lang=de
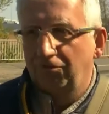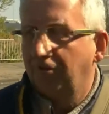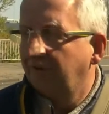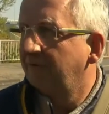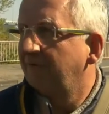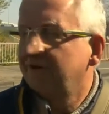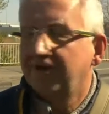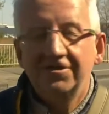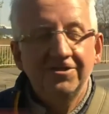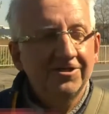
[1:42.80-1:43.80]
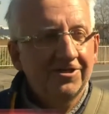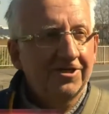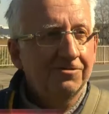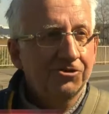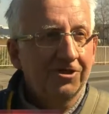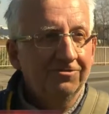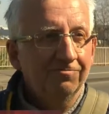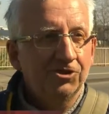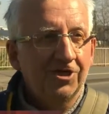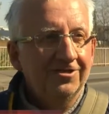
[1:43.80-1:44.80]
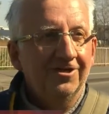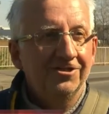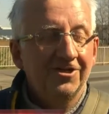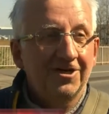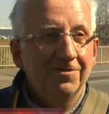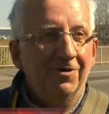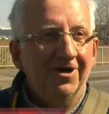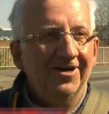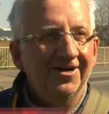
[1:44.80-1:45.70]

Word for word: Ja, weil garantiert Dreck abstecken Stecken hat, denke ich mal.